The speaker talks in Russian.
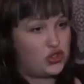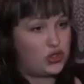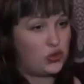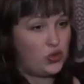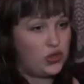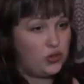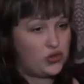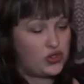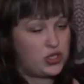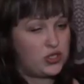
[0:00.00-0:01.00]
Четыре года
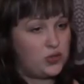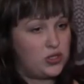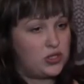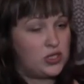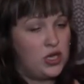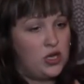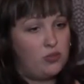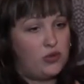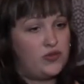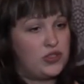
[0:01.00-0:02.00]
будет через месяц.
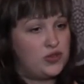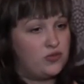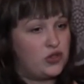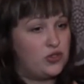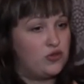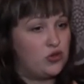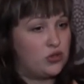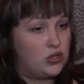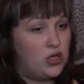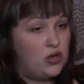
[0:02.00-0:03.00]
Мы весим
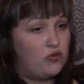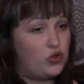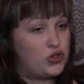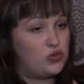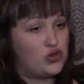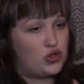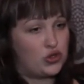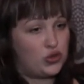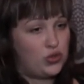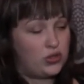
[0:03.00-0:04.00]
всего
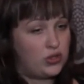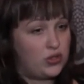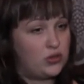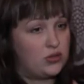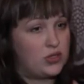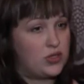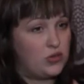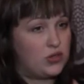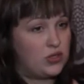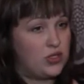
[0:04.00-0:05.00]
8600 и
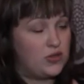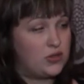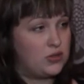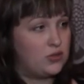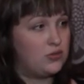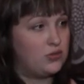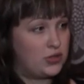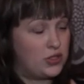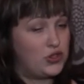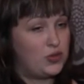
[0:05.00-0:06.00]
79
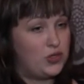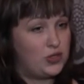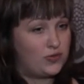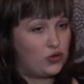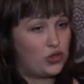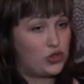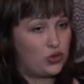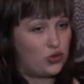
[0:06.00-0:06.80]
сантиметров у нас